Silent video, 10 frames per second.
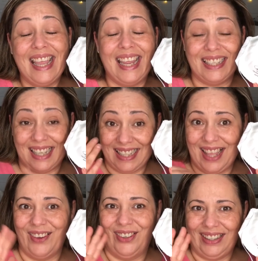Esta ha
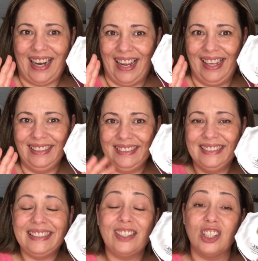sido otra, ¿eh?
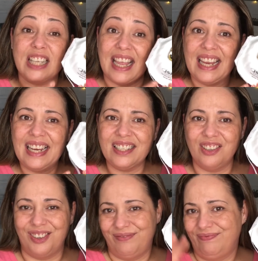Conseguir
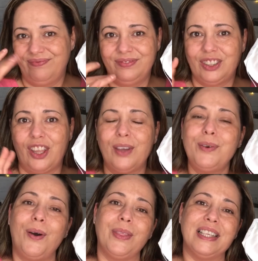esto, todo
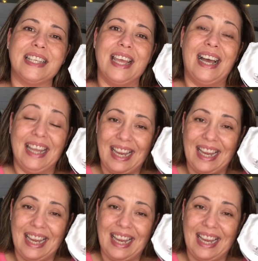una odisea.